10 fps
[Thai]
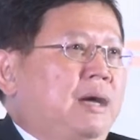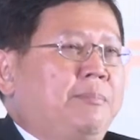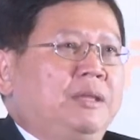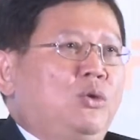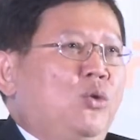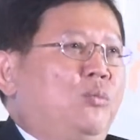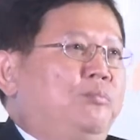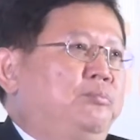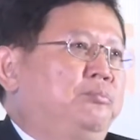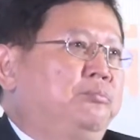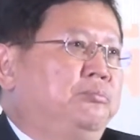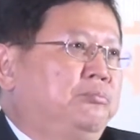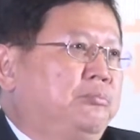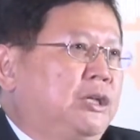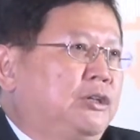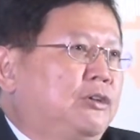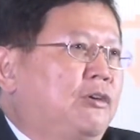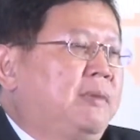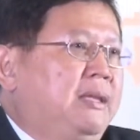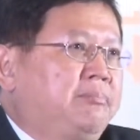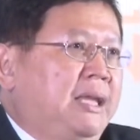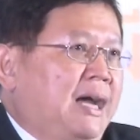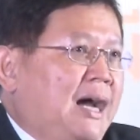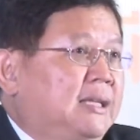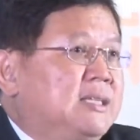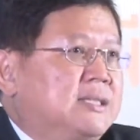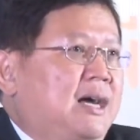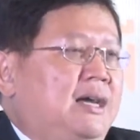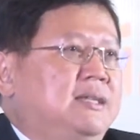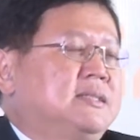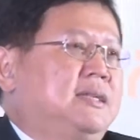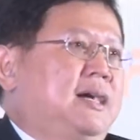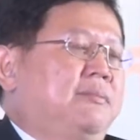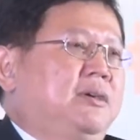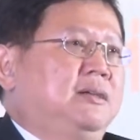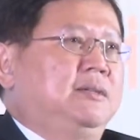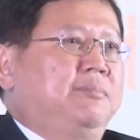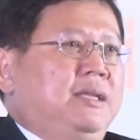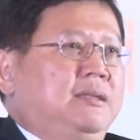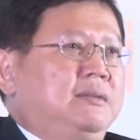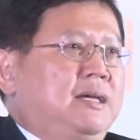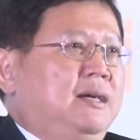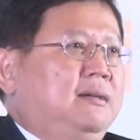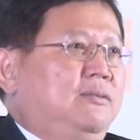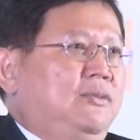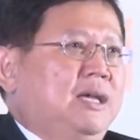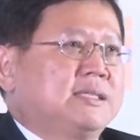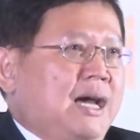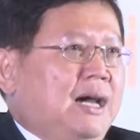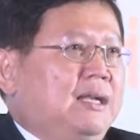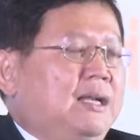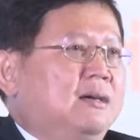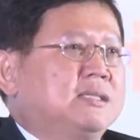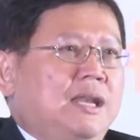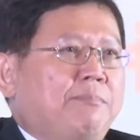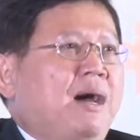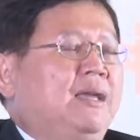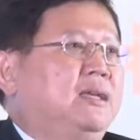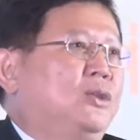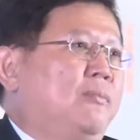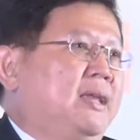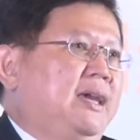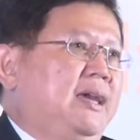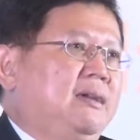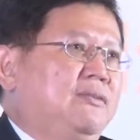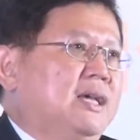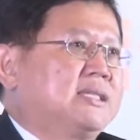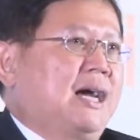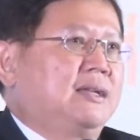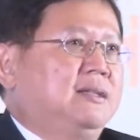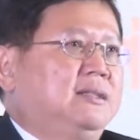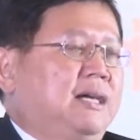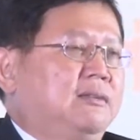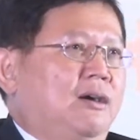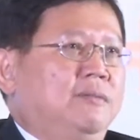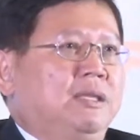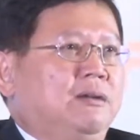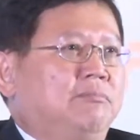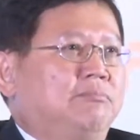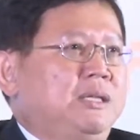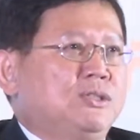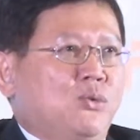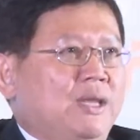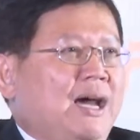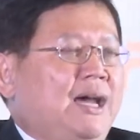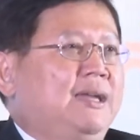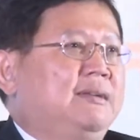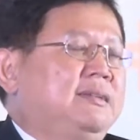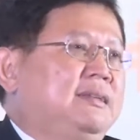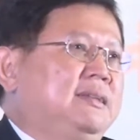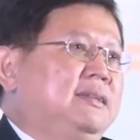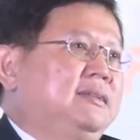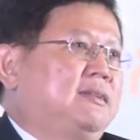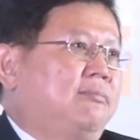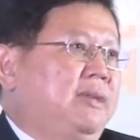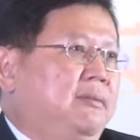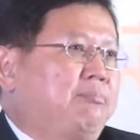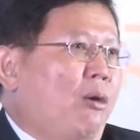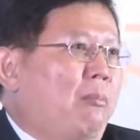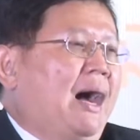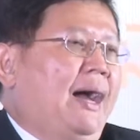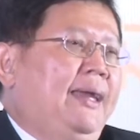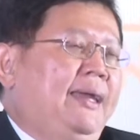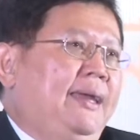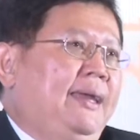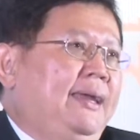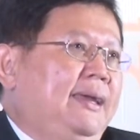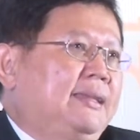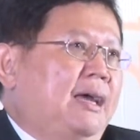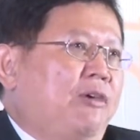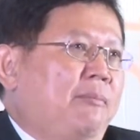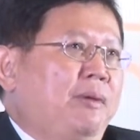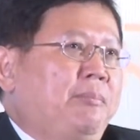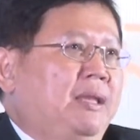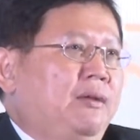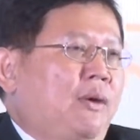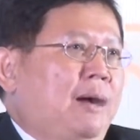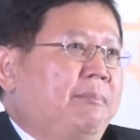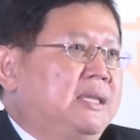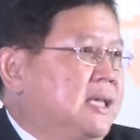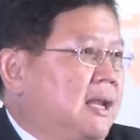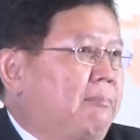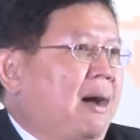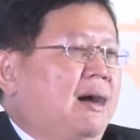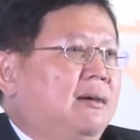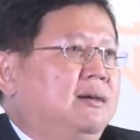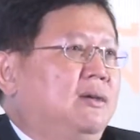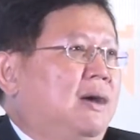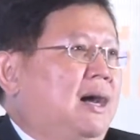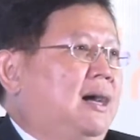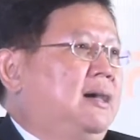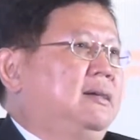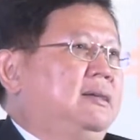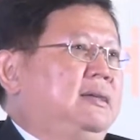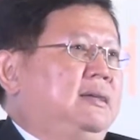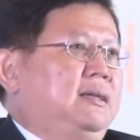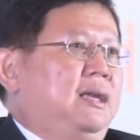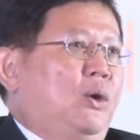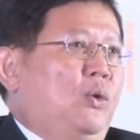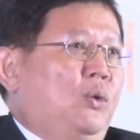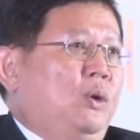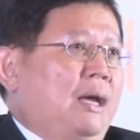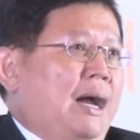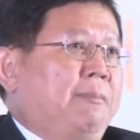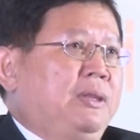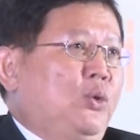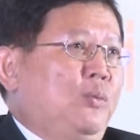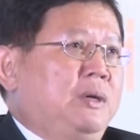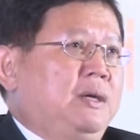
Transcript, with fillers: การปฏิรูปมันก็ต้องมีเป็นอาร์ตแอนด์ไซน์นะครับก็คือเป็นทั้งวิทยาศาสตร์และก็ศิลปะในตัวมันเองวิทยาศาสตร์คืออย่างน้อยมันต้องพิสูจน์ได้ ต้องมีเป้าหมายแต่ว่ามันเป็นความเป็นศิลปะก็คือว่าเราการปฏิรูป